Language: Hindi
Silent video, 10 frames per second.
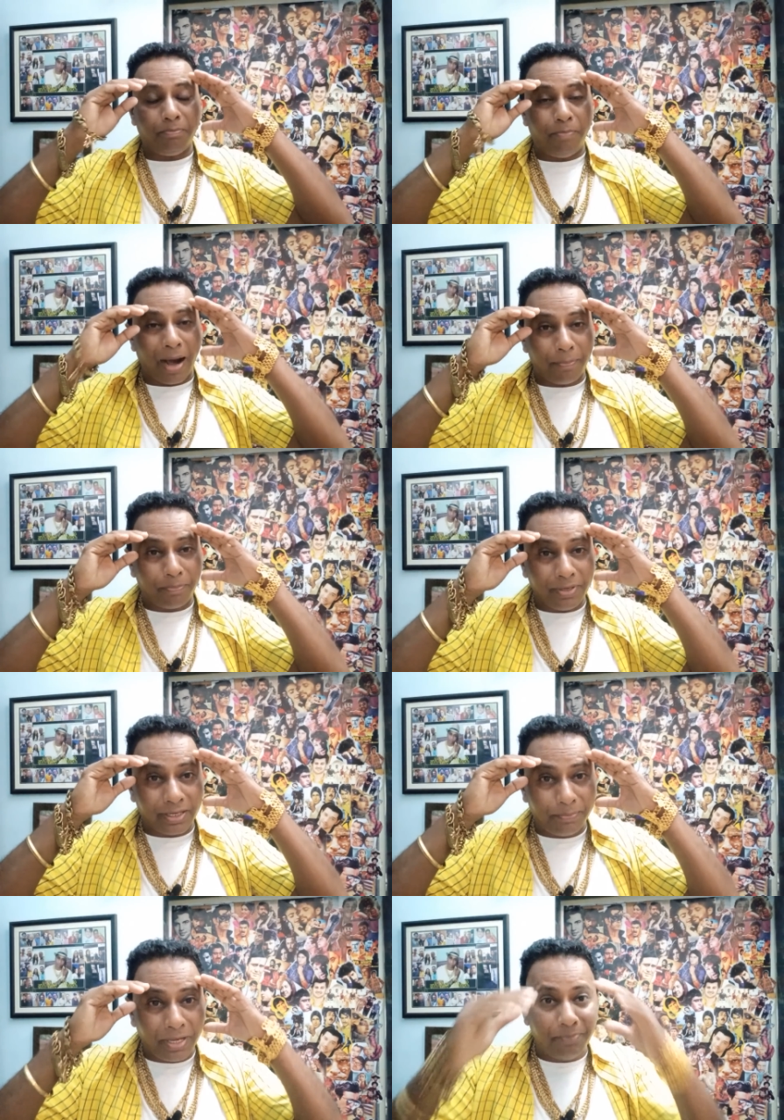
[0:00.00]
बाप
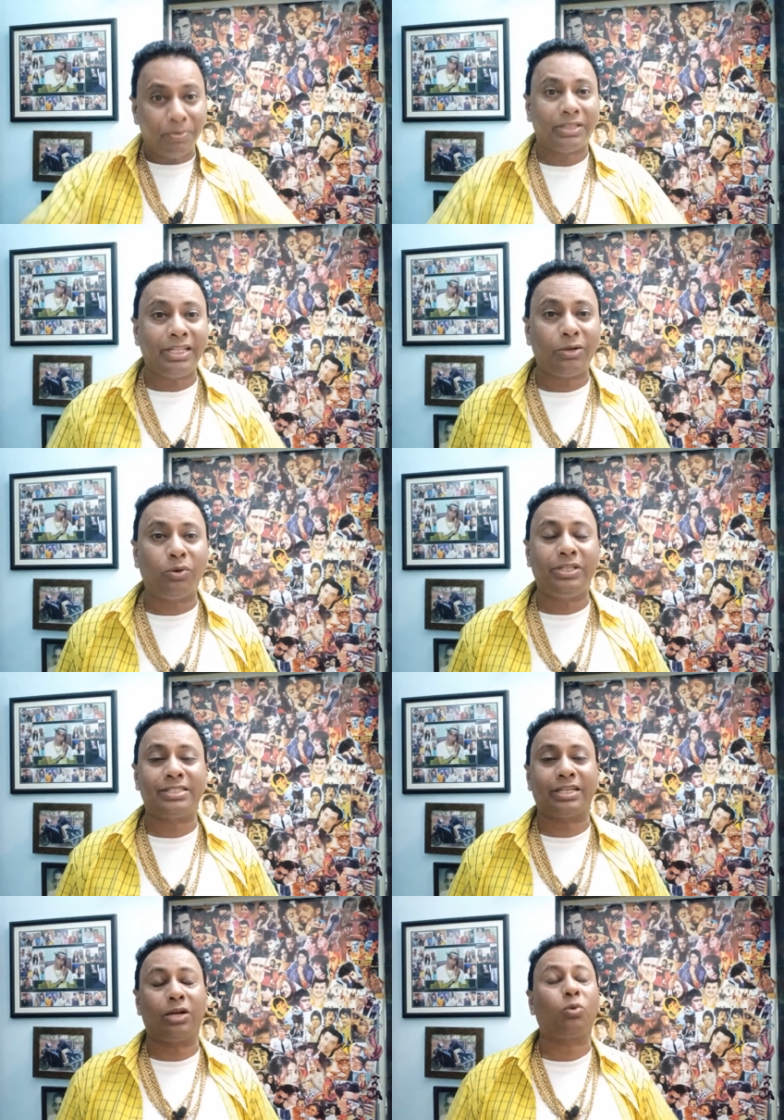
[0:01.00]
में हिम्मत नहीं कोई दे
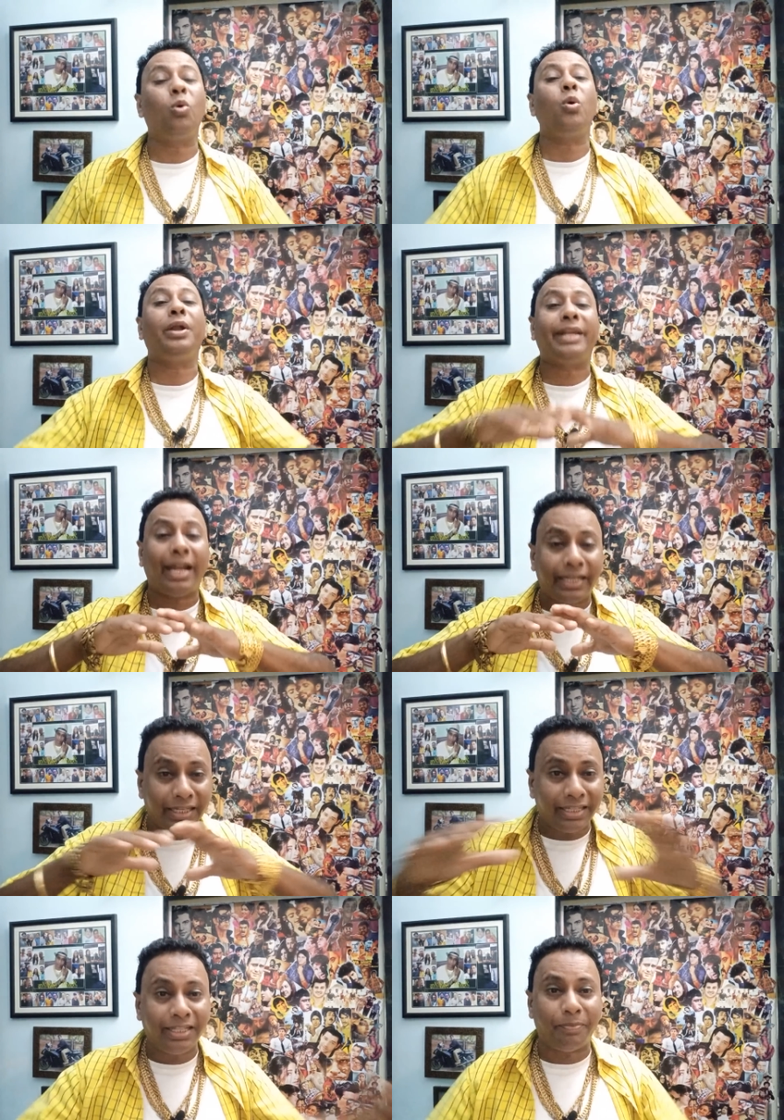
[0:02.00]
सके कोई डायरेक्टर
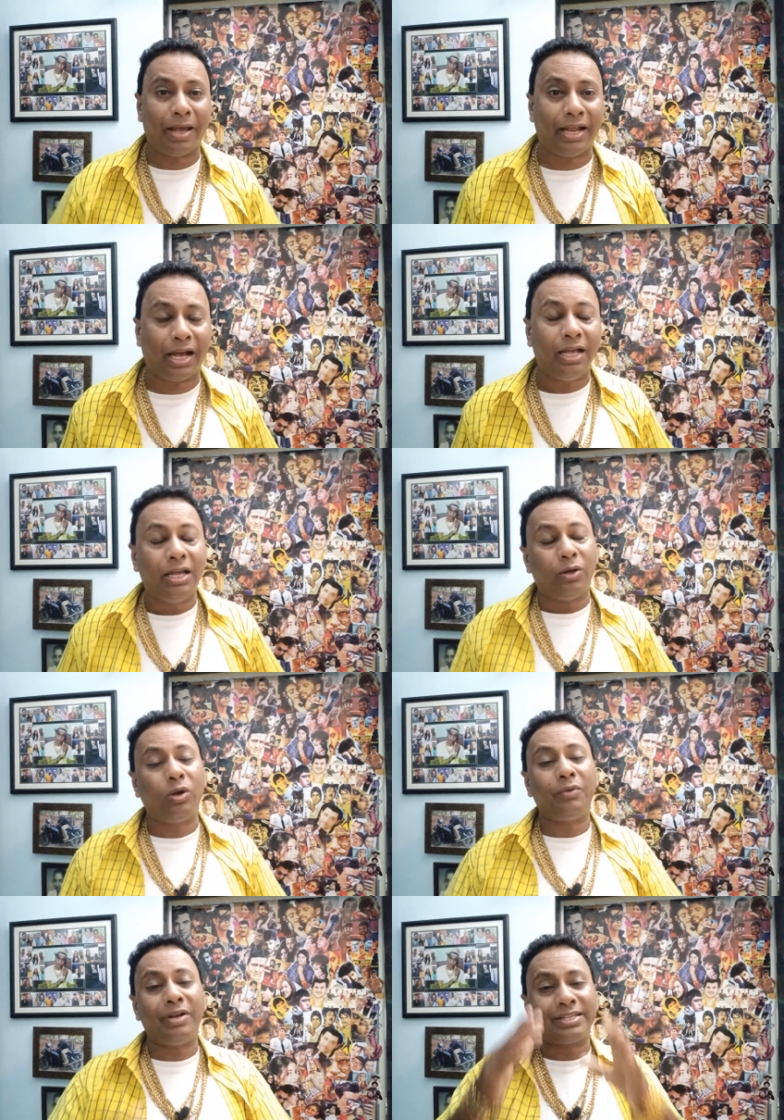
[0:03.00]
नहीं दे पाएगा
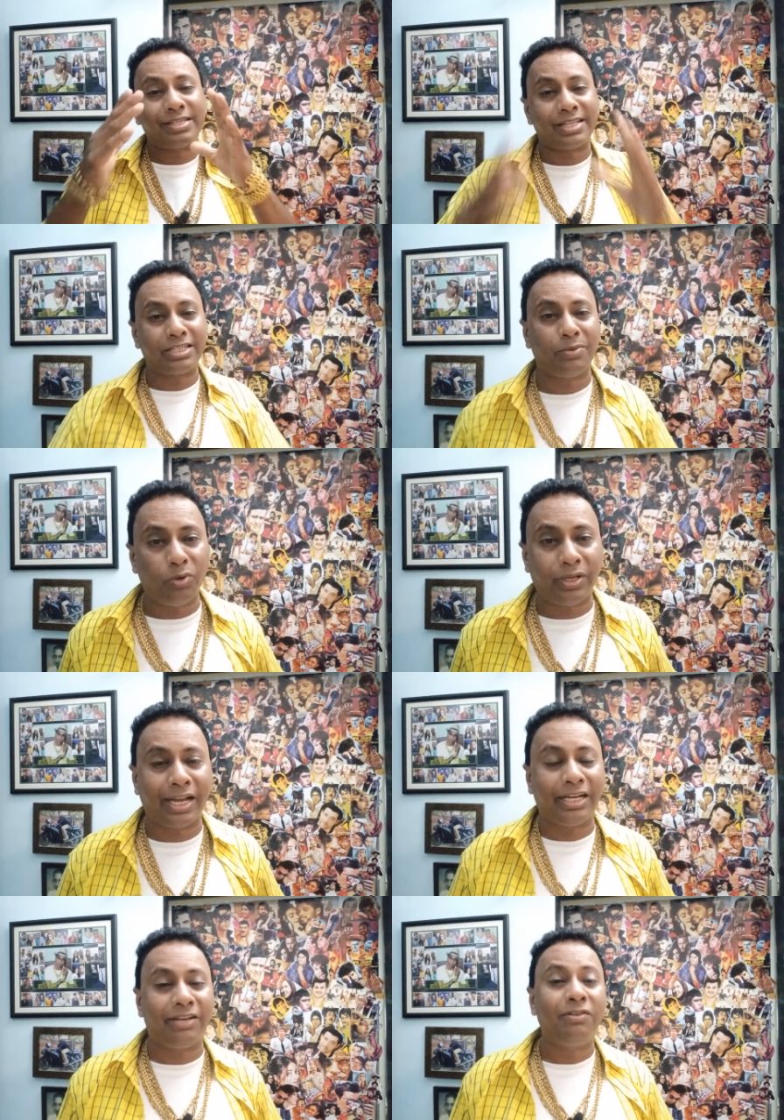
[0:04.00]
नॉट इवन एस एस राजामौली
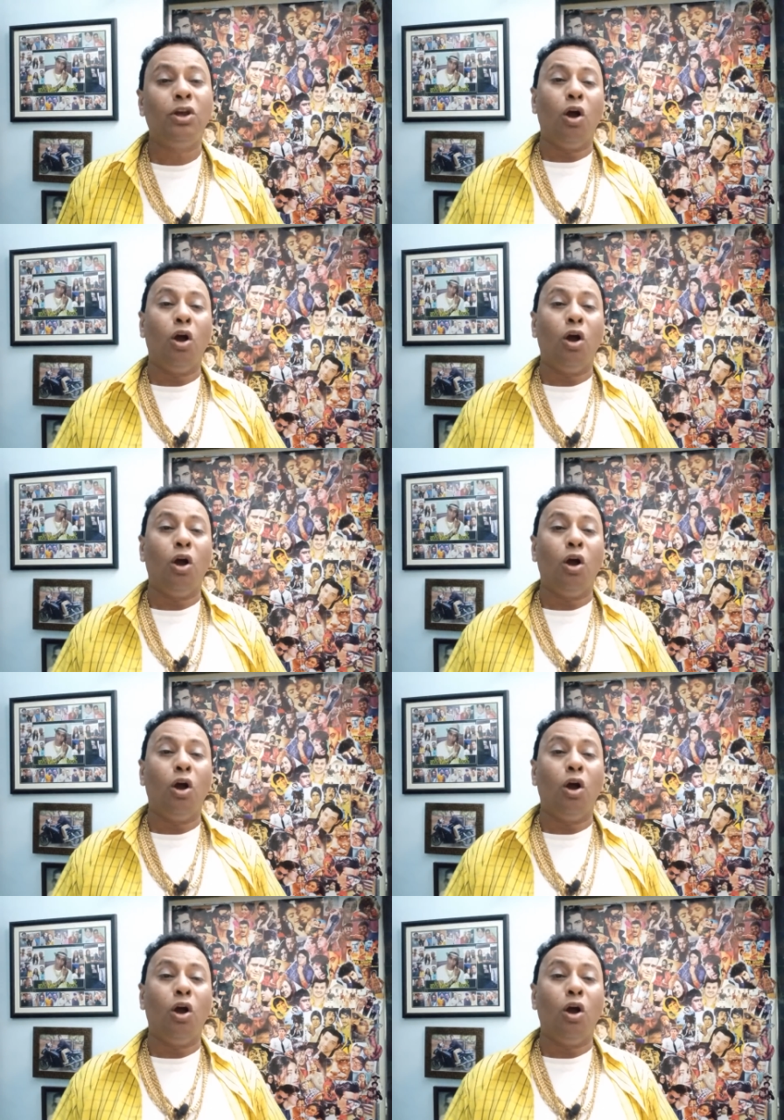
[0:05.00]
कैन गिव